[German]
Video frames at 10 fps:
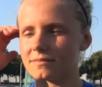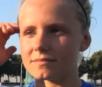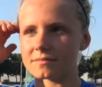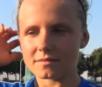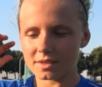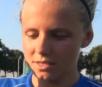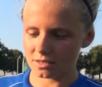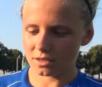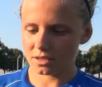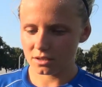Wäre das auch die
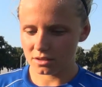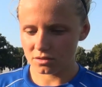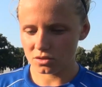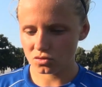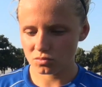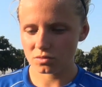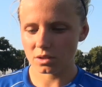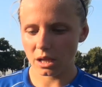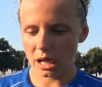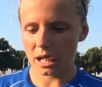Position, die du gerne
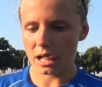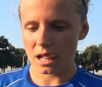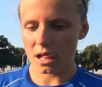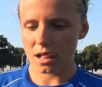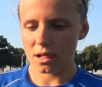bekleiden würdest?